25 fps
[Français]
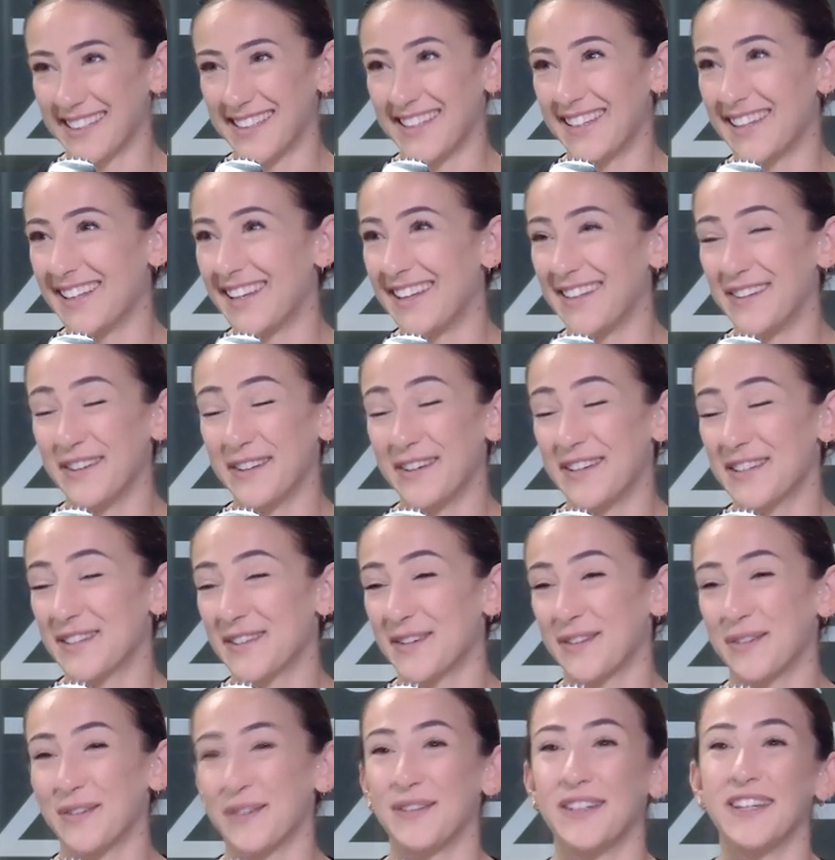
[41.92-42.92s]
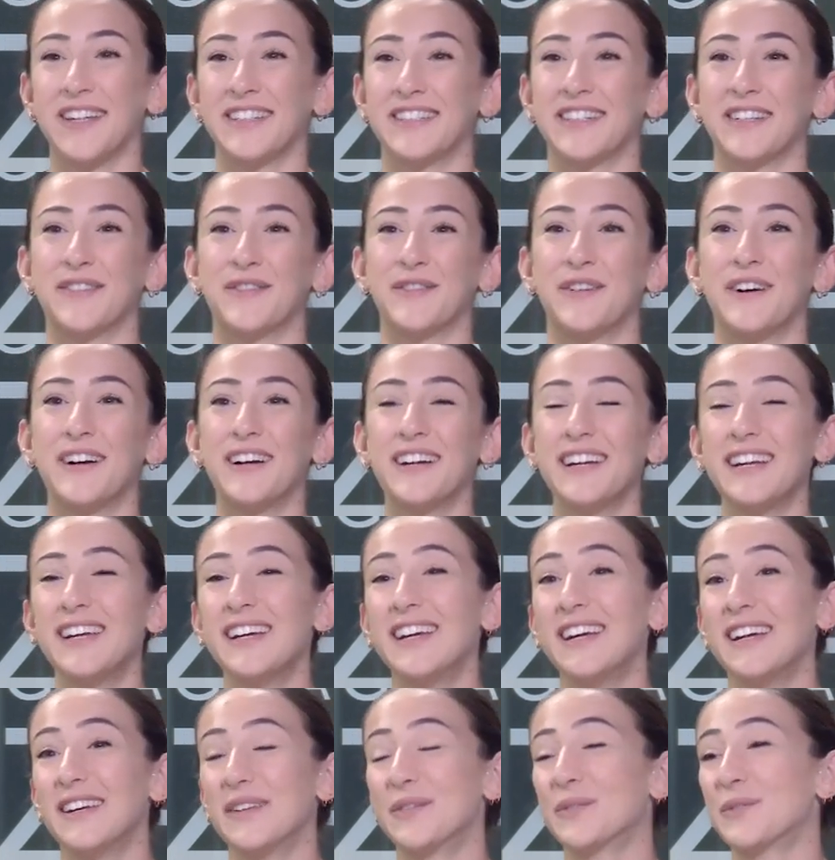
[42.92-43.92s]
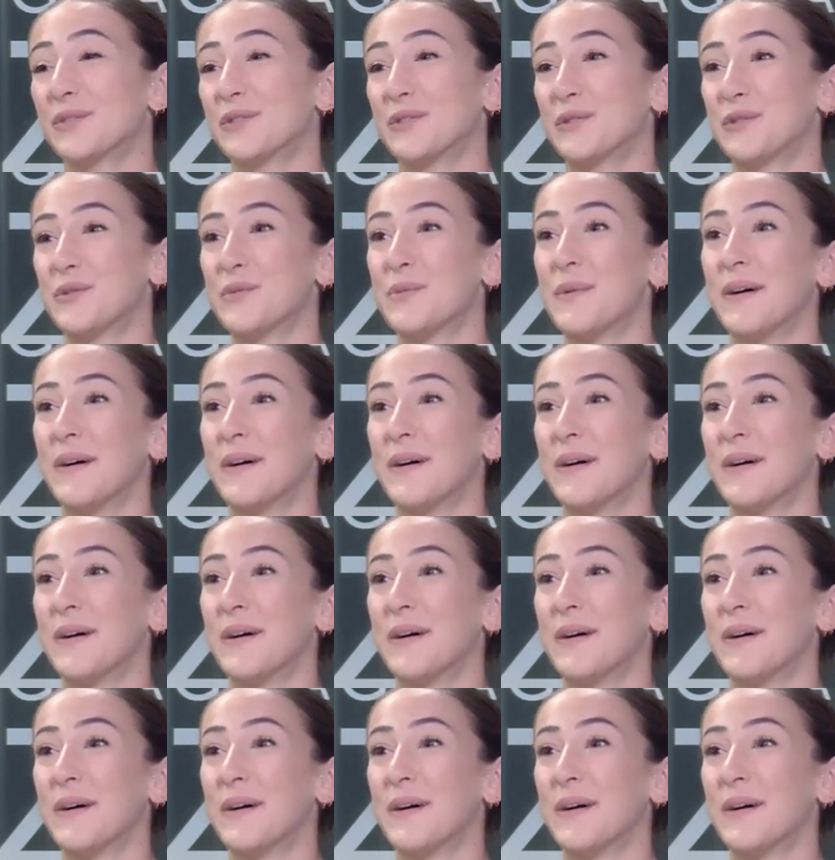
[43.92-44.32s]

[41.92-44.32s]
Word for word: les deux qui se retournaient à chaque fois. Donc du coup,